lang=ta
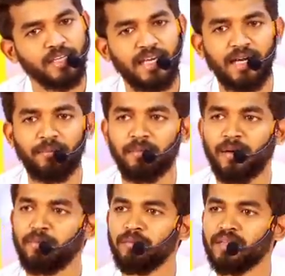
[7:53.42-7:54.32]
ஏன் இப்போ
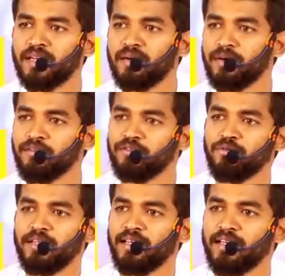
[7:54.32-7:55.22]
மப்பு மந்தாரமாகவே
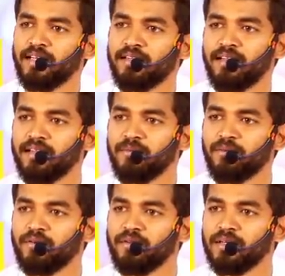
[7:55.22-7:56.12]
சுற்றிட்டு இருக்கீங்கன்னு தெரியுதா
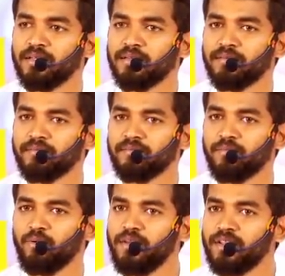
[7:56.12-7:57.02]
இப்போ உங்களுக்கு
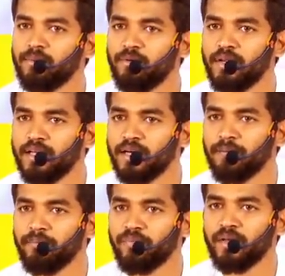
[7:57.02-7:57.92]
புரியுதா புரியலையா
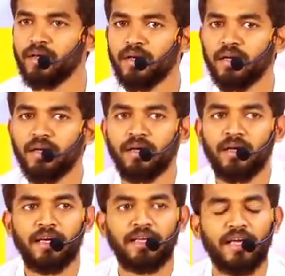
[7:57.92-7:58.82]

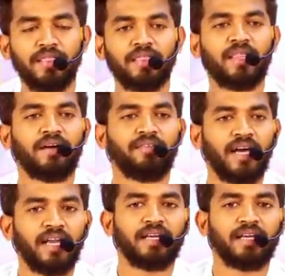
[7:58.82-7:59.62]
எந்த வேலை